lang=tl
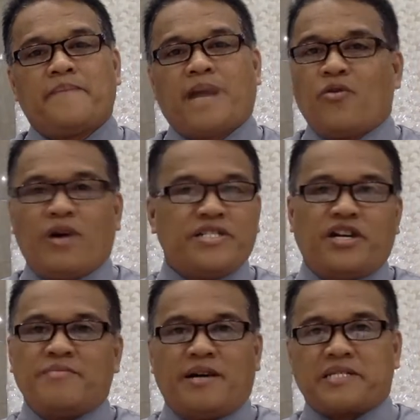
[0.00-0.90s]
Nakuha
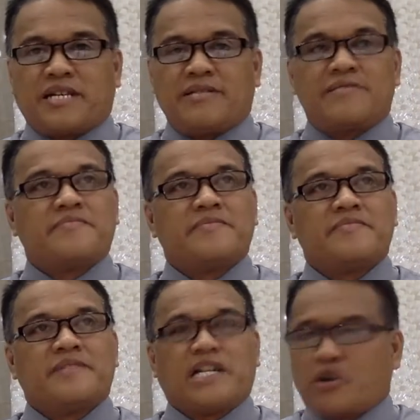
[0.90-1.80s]
niyo yun, mga patid?
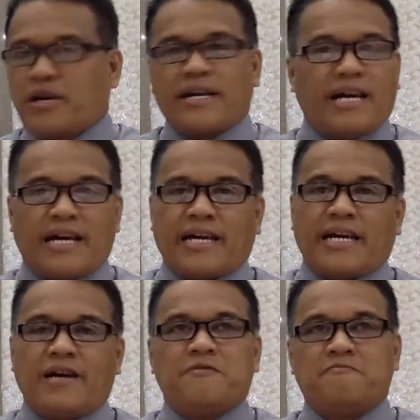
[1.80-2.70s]
Ito nangyari kay
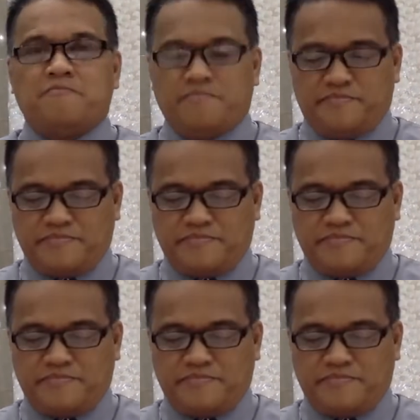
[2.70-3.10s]
Jacob.